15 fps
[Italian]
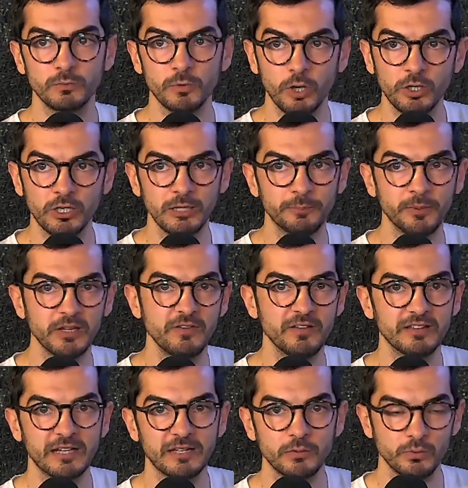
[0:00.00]
blog che poi è
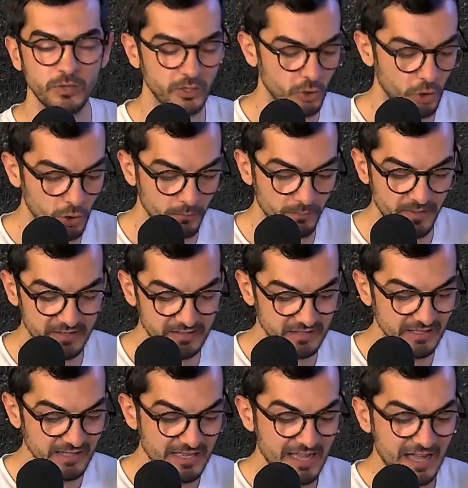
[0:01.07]
diventato un e-commerce,